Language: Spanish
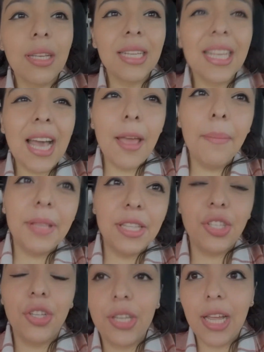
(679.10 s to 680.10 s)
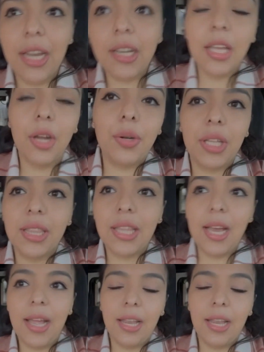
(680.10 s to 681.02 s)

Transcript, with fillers: Cabe mencionar que ahorita